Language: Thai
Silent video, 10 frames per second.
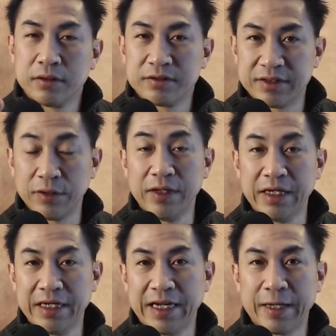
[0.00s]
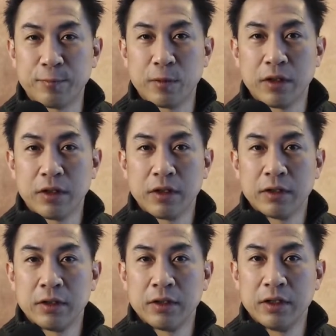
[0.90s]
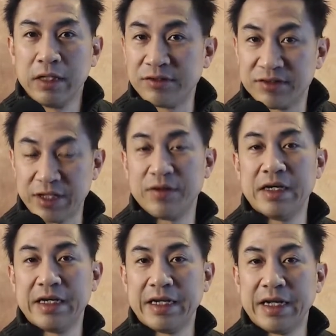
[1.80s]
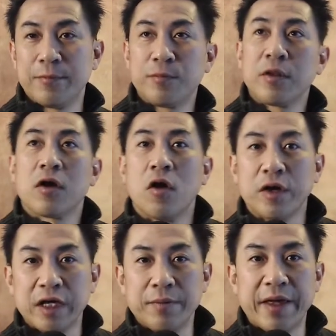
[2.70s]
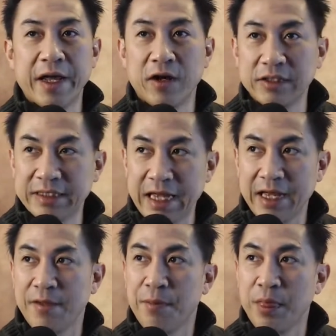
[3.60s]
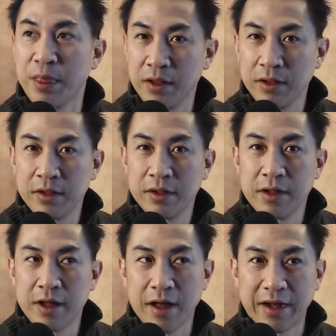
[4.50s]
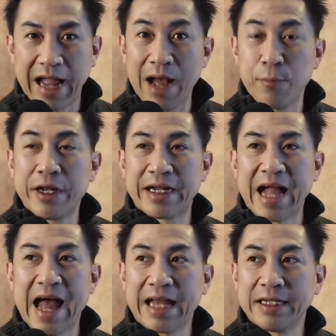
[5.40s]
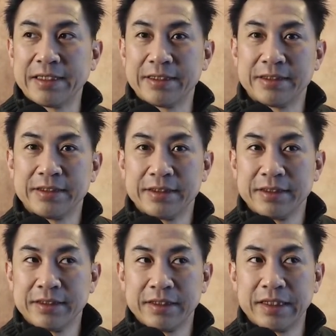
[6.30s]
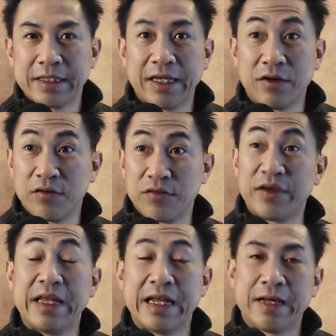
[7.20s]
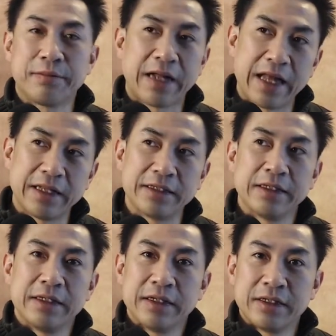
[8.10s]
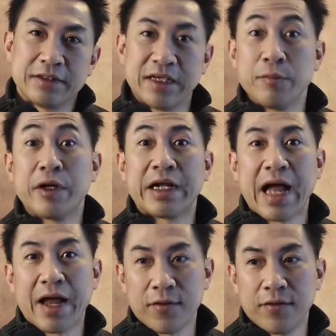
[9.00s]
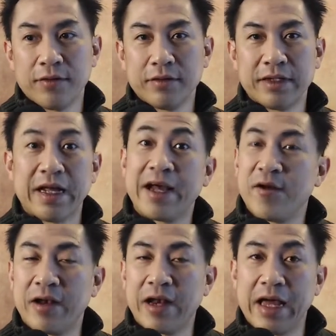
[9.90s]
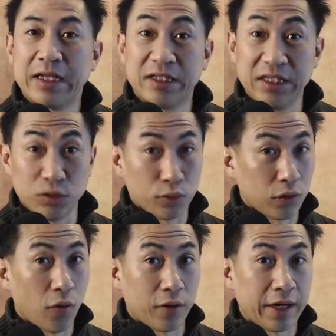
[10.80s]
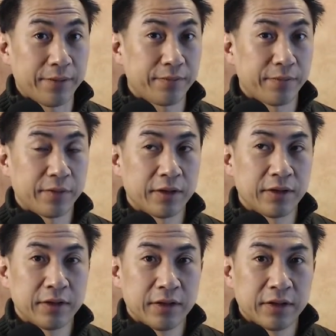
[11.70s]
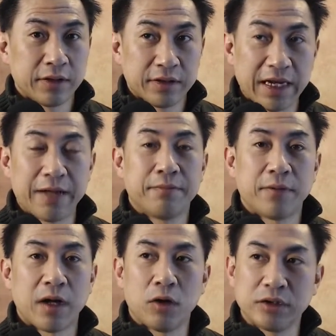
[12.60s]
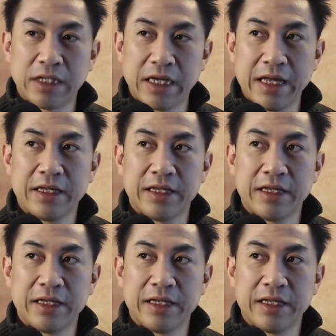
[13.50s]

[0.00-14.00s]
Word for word: เซลเลอร์นะครับรีเซลเลอร์นะครับ ของ eBay ก็จะได้ค่าบริการ เกี่ยวกับฟรีนะครับ การใช้บริการของธนาคารออนไลน์ที่ถูกลงนะครับนะครับ เขาจะให้